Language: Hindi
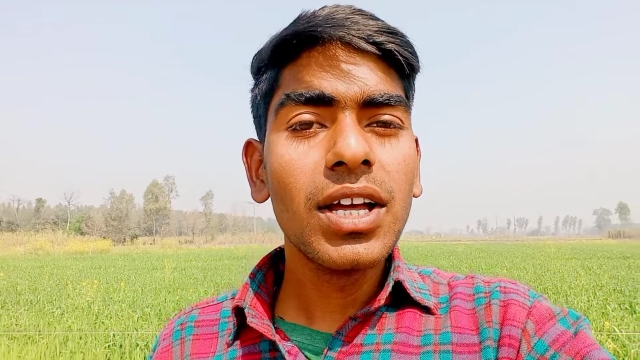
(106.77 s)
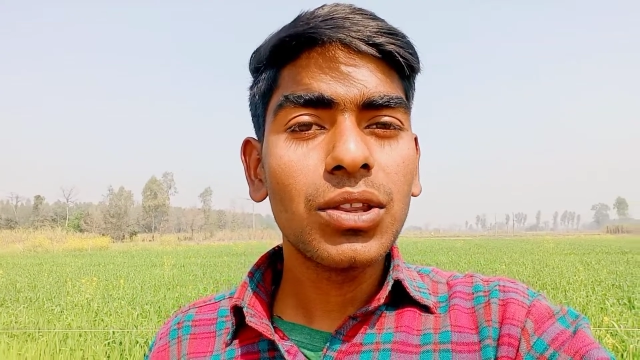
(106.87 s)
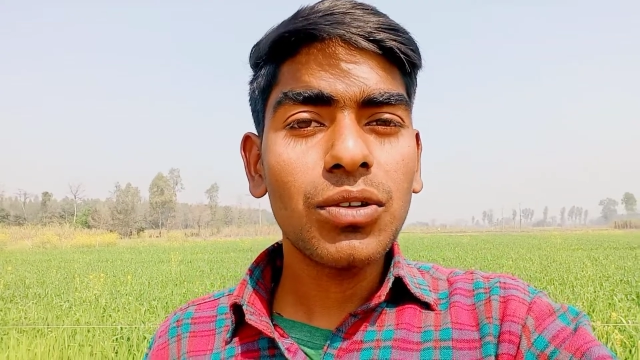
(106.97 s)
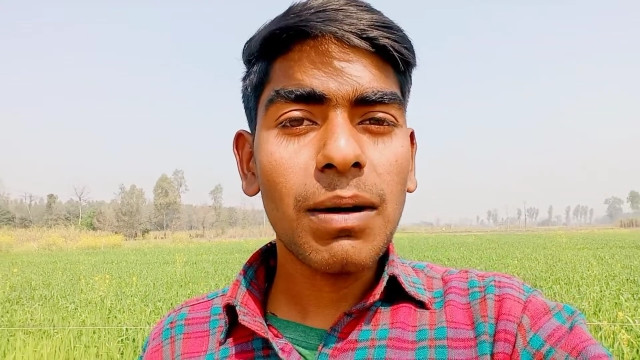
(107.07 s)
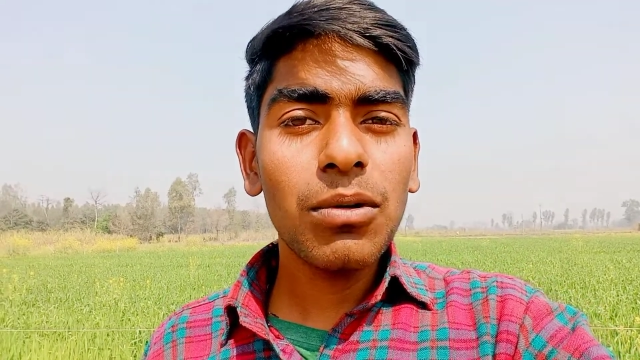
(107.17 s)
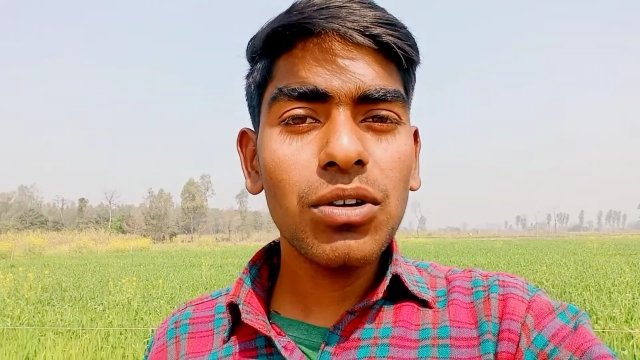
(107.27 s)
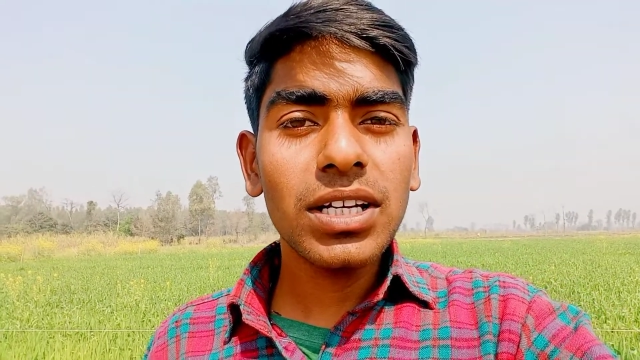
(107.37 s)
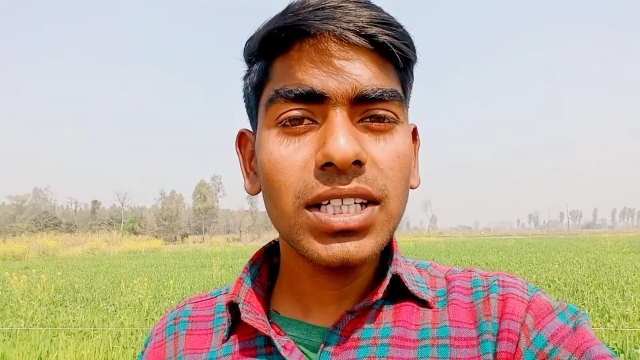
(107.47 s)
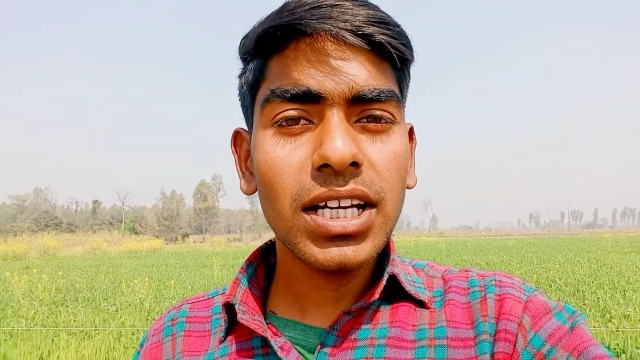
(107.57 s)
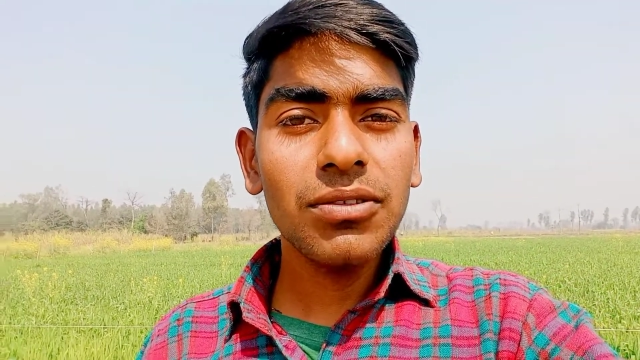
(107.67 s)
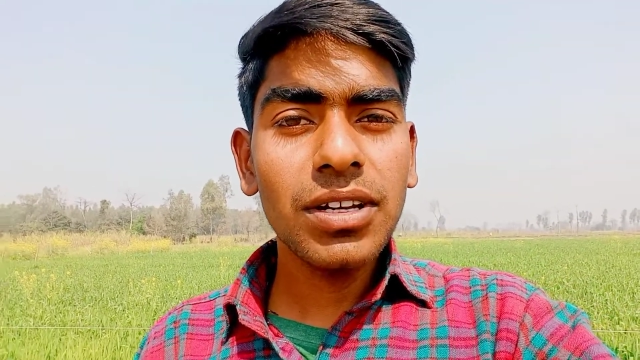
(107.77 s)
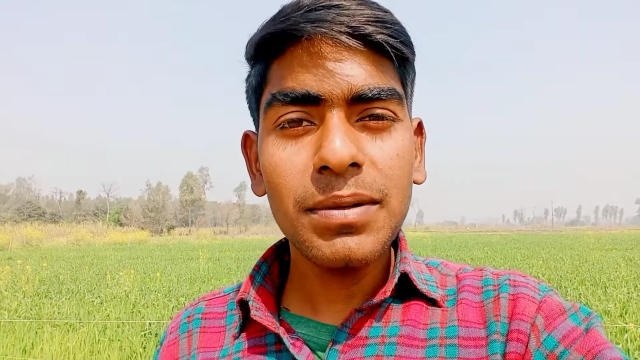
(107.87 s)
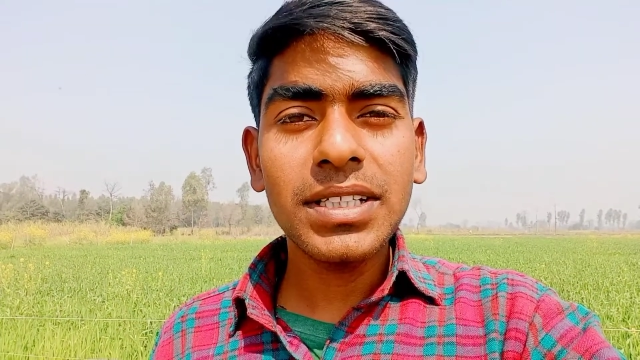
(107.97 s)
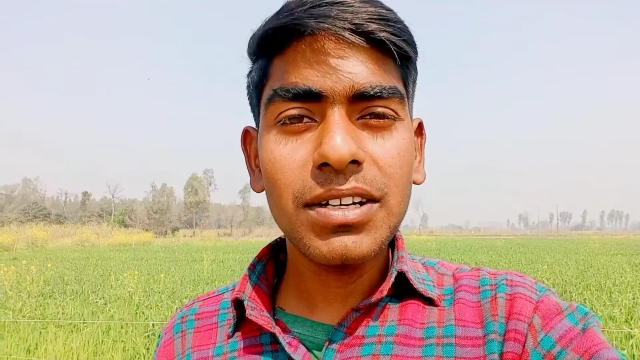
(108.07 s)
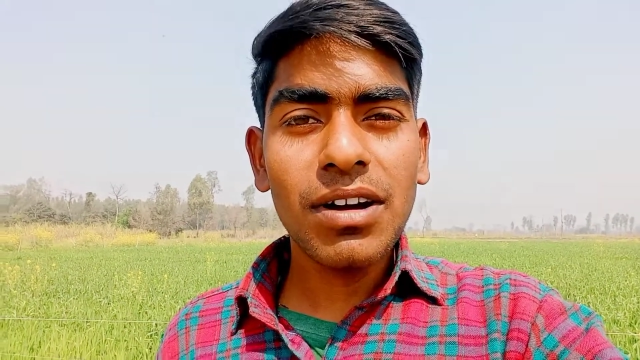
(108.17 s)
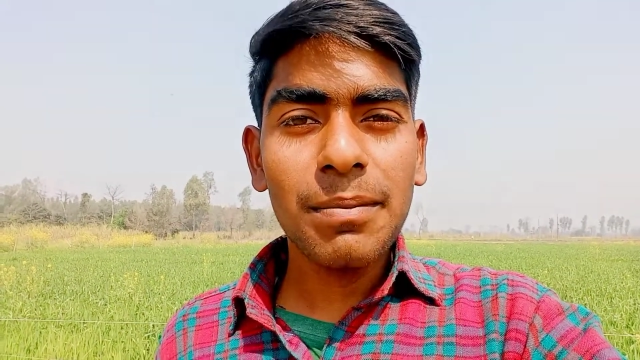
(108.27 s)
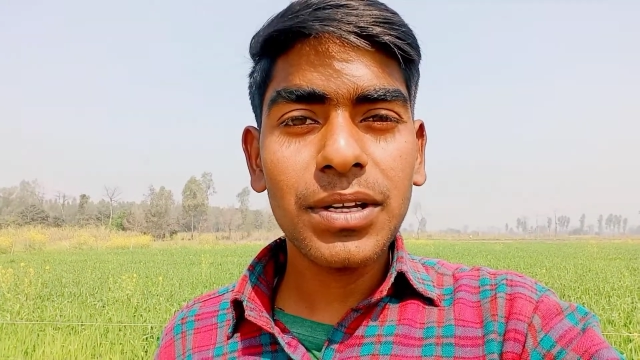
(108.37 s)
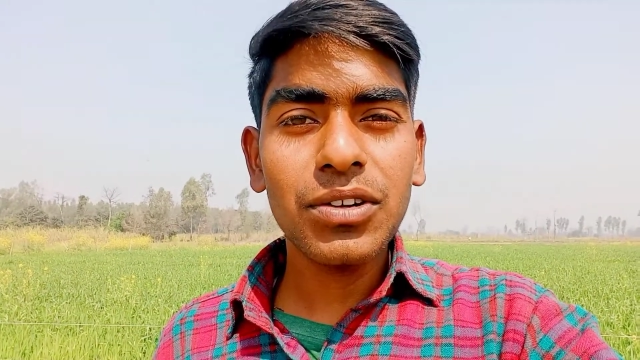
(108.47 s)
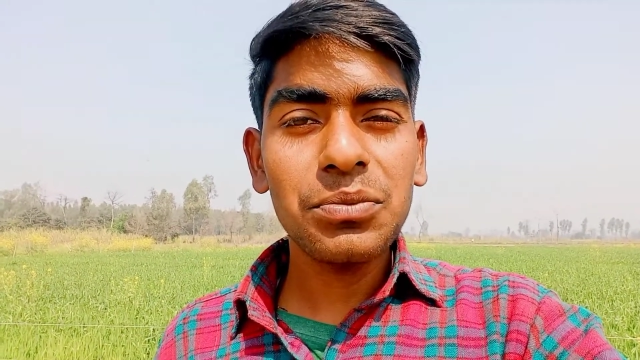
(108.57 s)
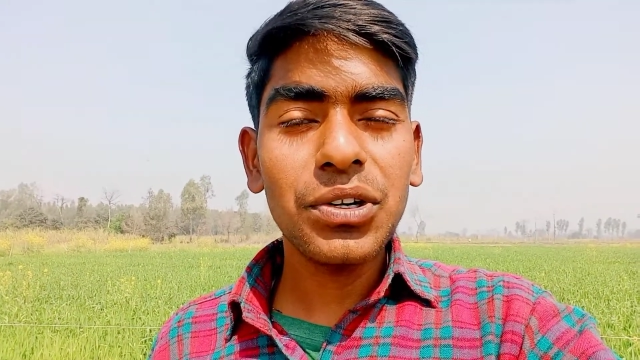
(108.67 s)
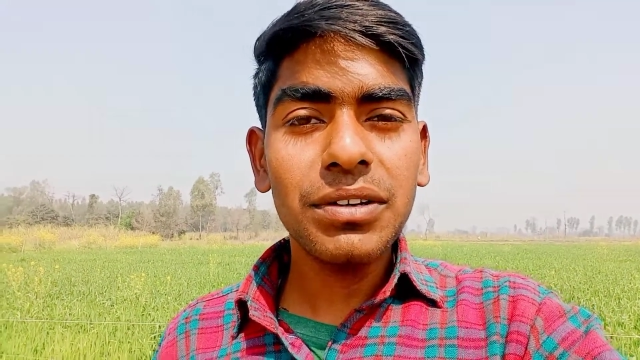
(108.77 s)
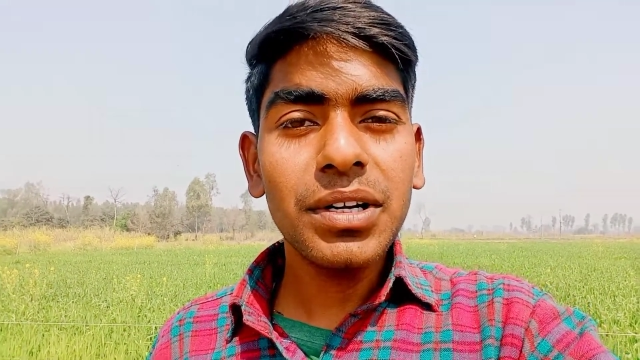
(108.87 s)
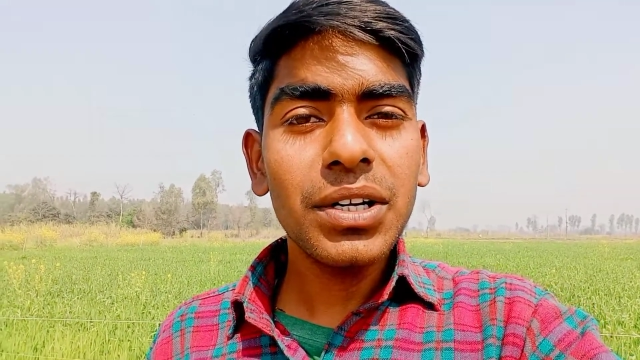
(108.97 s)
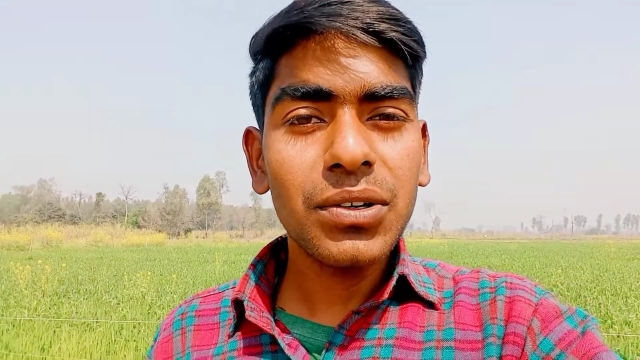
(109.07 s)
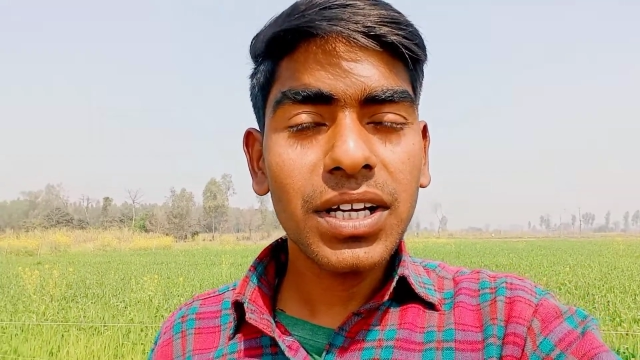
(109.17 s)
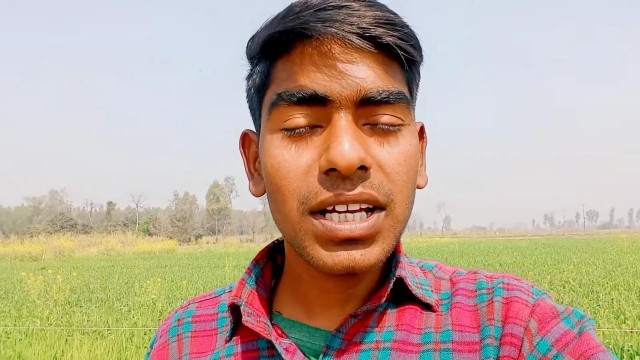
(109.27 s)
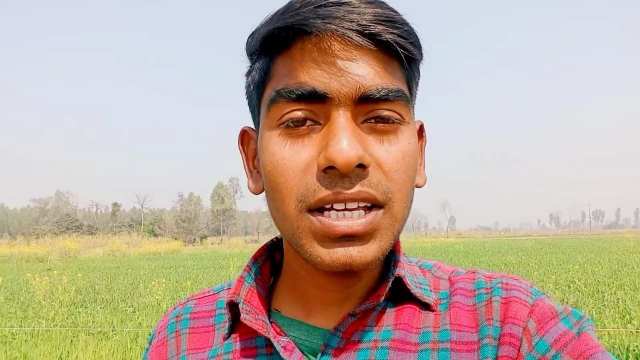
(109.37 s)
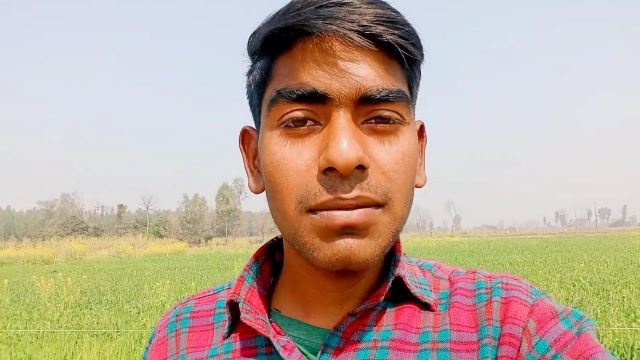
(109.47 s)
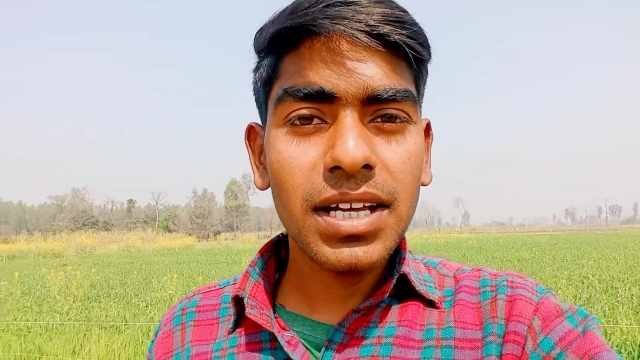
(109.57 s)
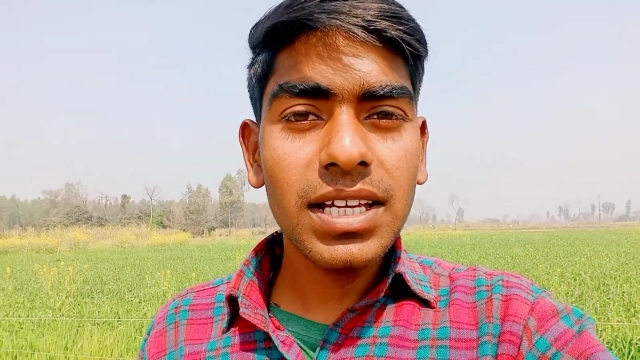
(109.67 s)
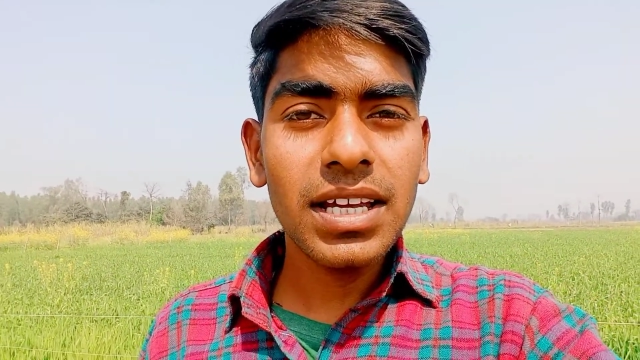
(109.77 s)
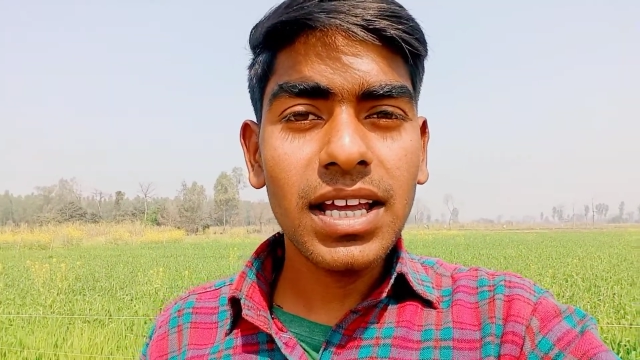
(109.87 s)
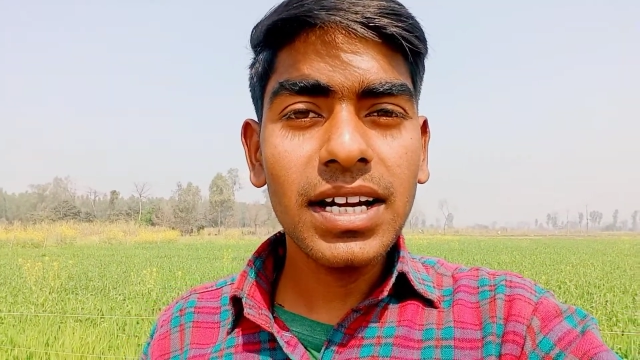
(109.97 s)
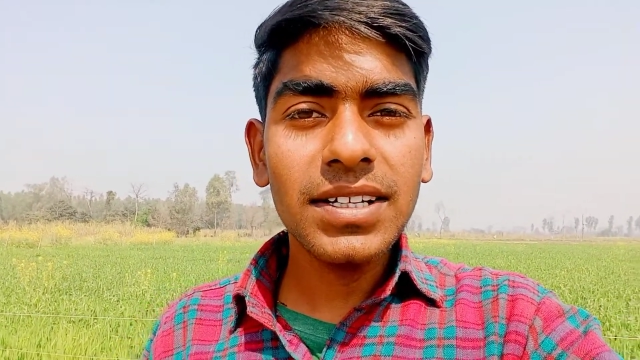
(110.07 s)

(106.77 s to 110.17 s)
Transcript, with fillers: तो आप लोग ऐसा क्यों नहीं करते वहाँ पर जो है मोटिवेट होंगे कि भाई